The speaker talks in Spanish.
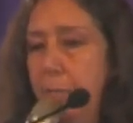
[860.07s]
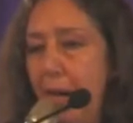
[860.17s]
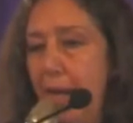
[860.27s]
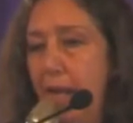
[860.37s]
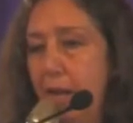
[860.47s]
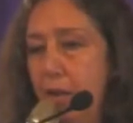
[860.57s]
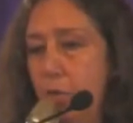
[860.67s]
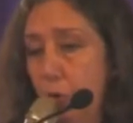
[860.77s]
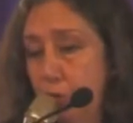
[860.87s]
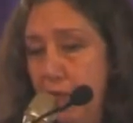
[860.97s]
para
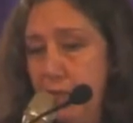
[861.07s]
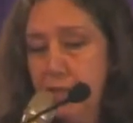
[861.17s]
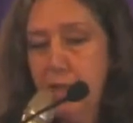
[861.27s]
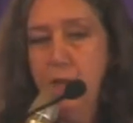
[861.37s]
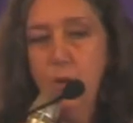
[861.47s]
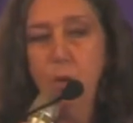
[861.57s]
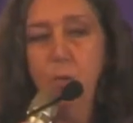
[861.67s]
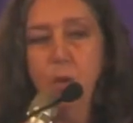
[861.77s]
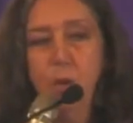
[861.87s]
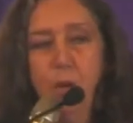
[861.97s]
cosas
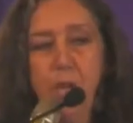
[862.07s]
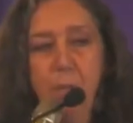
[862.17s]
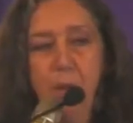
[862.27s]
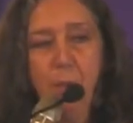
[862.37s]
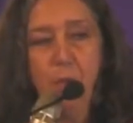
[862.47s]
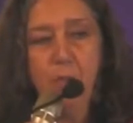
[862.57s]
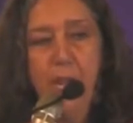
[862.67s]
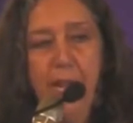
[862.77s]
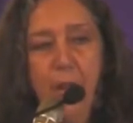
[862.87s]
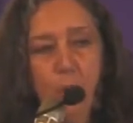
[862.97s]
como lo que hoy llamamos
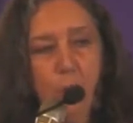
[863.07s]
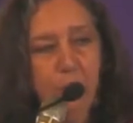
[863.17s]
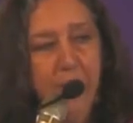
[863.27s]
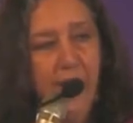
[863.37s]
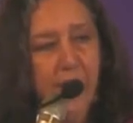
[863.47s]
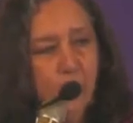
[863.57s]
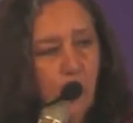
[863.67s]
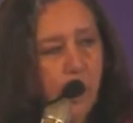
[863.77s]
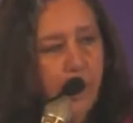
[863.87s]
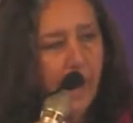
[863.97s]
economía
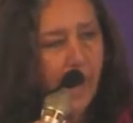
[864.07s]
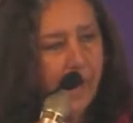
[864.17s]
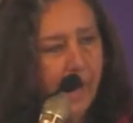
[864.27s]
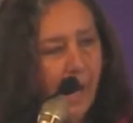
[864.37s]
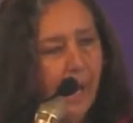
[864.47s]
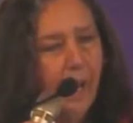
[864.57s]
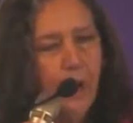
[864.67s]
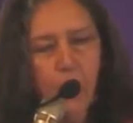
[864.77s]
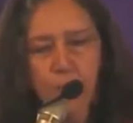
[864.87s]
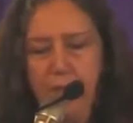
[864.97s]
solidaria
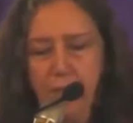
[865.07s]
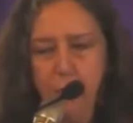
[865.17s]
y otras